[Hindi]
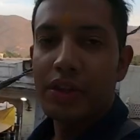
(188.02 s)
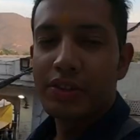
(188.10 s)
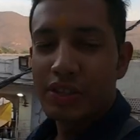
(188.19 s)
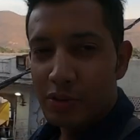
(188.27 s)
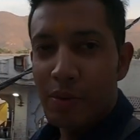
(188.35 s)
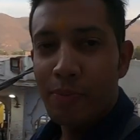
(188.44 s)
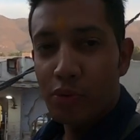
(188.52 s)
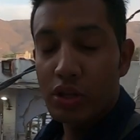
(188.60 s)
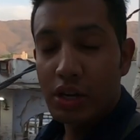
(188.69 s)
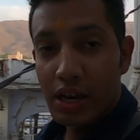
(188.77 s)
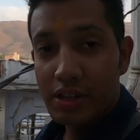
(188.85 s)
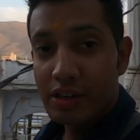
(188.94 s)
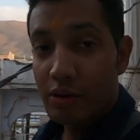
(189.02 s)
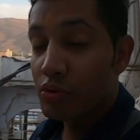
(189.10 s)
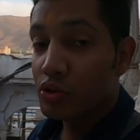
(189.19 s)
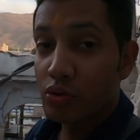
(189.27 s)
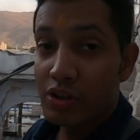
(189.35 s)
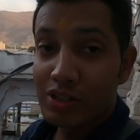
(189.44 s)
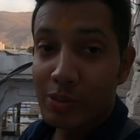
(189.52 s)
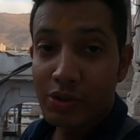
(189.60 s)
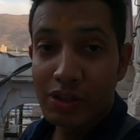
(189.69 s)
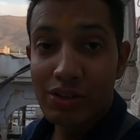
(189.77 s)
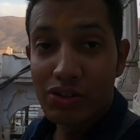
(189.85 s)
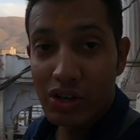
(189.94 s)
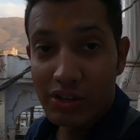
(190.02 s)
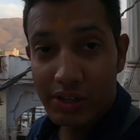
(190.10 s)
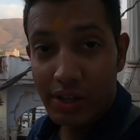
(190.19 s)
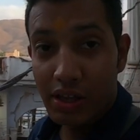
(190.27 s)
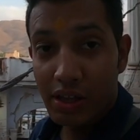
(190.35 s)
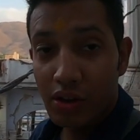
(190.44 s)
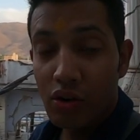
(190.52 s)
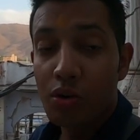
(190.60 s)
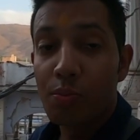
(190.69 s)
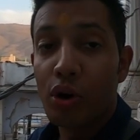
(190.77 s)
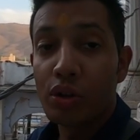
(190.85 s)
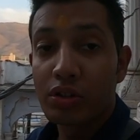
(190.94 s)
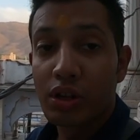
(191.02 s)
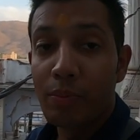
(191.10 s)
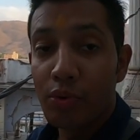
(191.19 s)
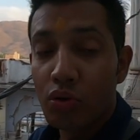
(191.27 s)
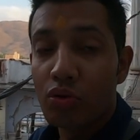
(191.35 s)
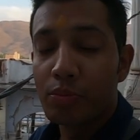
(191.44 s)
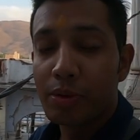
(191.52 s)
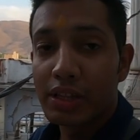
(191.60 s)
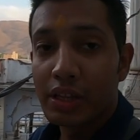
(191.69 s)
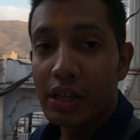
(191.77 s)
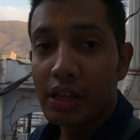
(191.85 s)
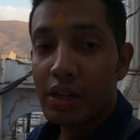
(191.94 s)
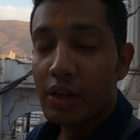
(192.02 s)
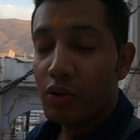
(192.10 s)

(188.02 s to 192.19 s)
एक चीज़ मैं आपको दिखाना चाहूँगा जो कि सबसे इंटरेस्टिंग है और बहुत कम लोगों को पता है